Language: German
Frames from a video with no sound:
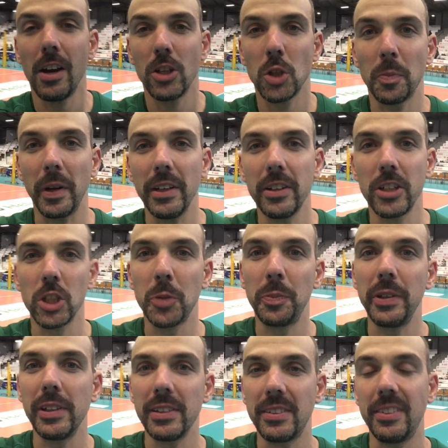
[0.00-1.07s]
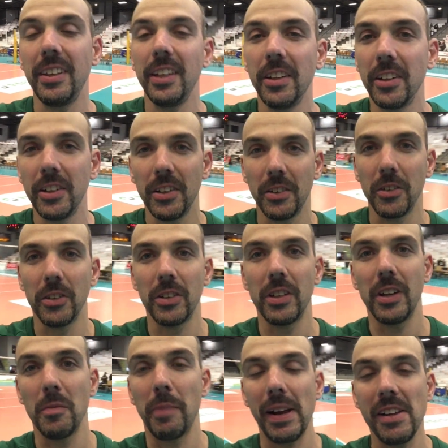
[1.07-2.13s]
spannende Spielszenen und
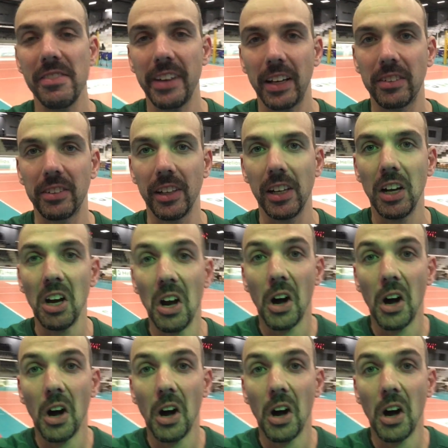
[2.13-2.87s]
Ballwechsel.